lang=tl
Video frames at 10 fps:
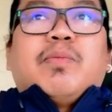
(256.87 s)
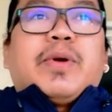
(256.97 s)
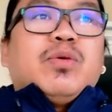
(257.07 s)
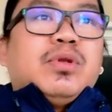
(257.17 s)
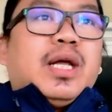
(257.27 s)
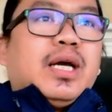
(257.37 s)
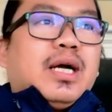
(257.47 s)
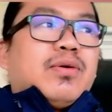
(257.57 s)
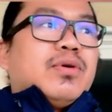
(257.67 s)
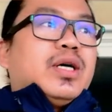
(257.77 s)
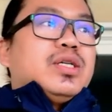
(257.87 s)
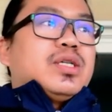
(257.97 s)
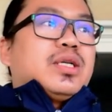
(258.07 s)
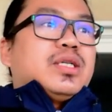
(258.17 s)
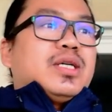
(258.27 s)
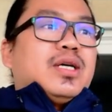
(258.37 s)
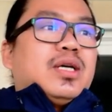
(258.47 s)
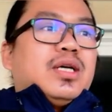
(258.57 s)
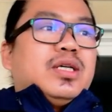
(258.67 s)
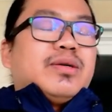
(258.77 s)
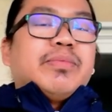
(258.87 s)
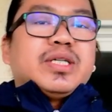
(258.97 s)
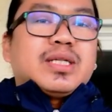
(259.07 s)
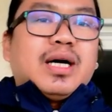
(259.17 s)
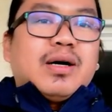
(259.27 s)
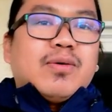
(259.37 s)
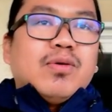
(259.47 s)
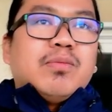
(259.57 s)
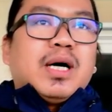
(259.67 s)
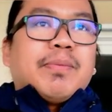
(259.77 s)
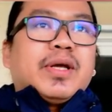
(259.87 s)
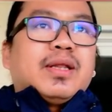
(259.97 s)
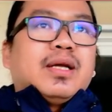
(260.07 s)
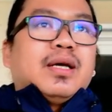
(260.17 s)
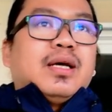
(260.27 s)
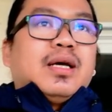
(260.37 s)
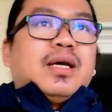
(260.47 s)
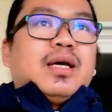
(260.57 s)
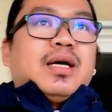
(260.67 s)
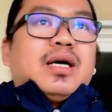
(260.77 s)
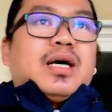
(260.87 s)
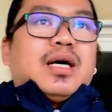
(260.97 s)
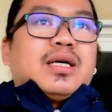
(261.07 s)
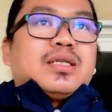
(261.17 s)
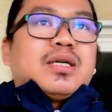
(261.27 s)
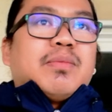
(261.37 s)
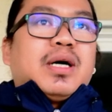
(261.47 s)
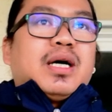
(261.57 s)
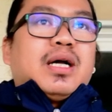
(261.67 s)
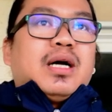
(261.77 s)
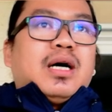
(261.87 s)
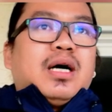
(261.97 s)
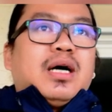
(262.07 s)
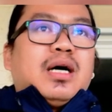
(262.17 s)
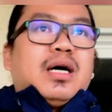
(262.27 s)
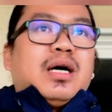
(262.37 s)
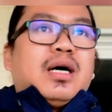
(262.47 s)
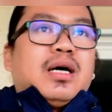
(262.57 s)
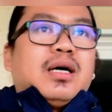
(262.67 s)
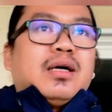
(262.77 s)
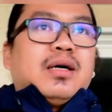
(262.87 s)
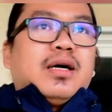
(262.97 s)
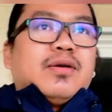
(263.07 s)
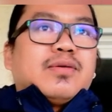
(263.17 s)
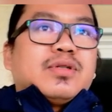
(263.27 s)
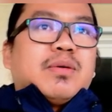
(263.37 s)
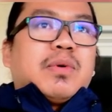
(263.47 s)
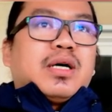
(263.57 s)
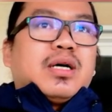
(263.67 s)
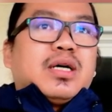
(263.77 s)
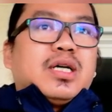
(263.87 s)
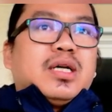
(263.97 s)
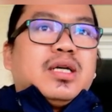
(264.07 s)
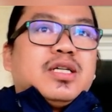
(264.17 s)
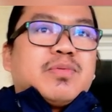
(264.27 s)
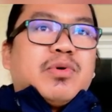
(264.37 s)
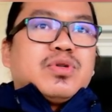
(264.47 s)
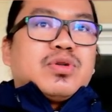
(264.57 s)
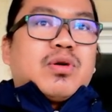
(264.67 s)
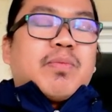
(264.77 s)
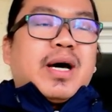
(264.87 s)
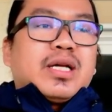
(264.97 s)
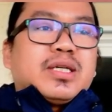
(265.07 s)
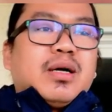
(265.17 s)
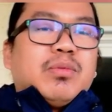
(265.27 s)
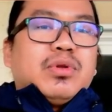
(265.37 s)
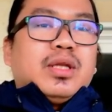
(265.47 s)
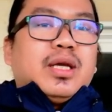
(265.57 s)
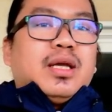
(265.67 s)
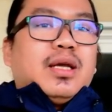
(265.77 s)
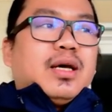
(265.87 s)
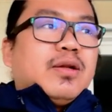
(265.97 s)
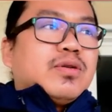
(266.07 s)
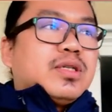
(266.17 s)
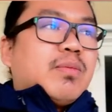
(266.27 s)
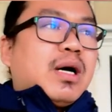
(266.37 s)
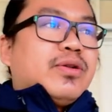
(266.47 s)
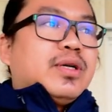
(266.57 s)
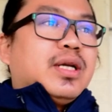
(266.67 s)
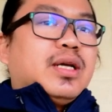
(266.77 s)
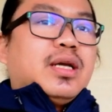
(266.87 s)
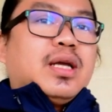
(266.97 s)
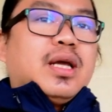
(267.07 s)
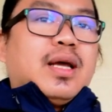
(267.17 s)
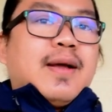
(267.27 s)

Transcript: proud talaga ako guys kasi isang beses lang ako lumapit uh, sa mga ano sa mga sponsor para sa gamot ni ano sa mother ni